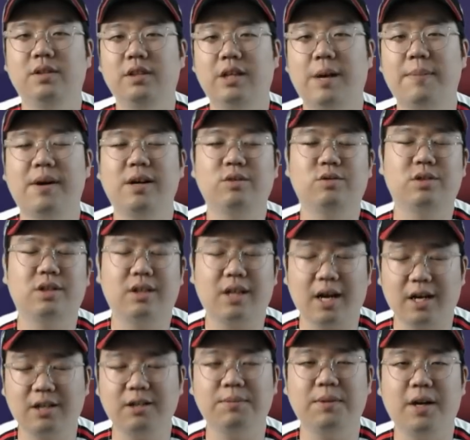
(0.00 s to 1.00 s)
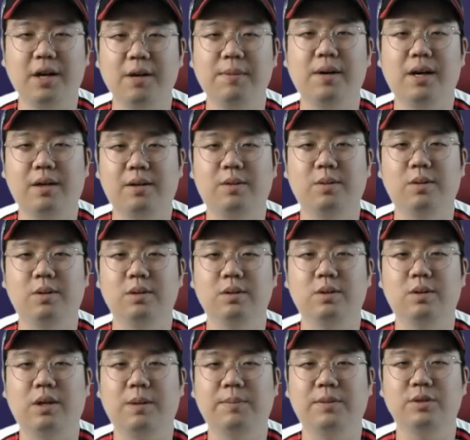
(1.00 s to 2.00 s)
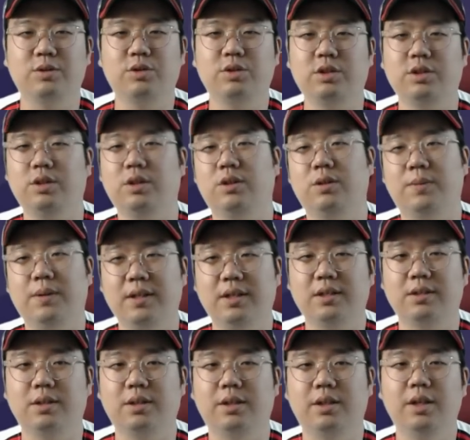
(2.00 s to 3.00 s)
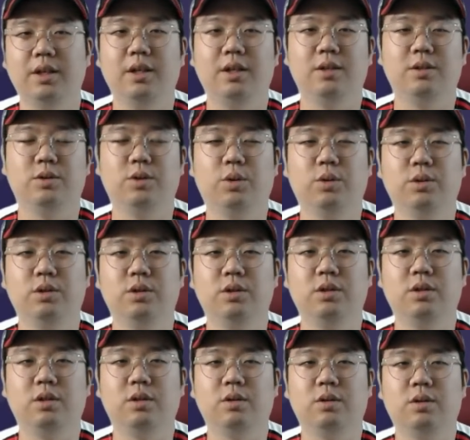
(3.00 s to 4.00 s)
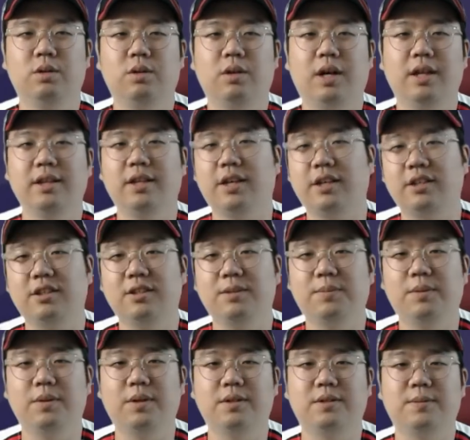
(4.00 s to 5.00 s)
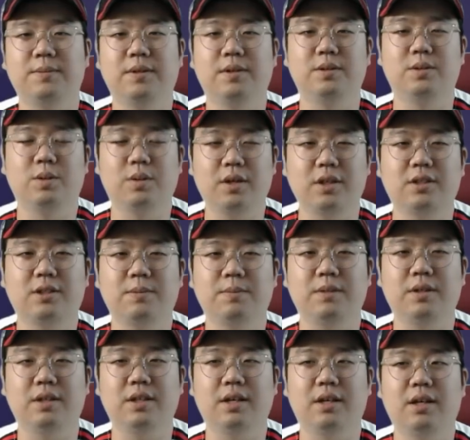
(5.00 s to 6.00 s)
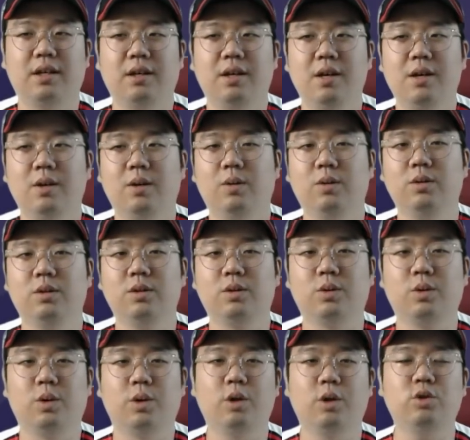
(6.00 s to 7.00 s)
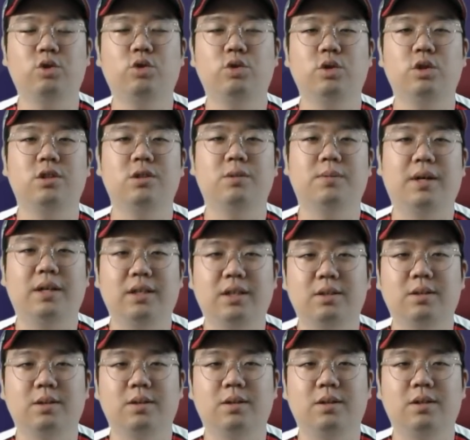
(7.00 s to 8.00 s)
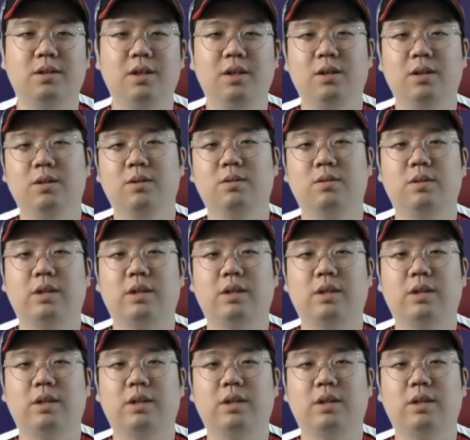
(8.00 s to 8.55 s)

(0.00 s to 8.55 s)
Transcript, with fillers: 예방주사 따끔하게 맞고 또 한번 추진력을 받아서 좋은 또 한 달을 보냈으면 좋겠습니다. 오늘 또 현충일을 맞아서 또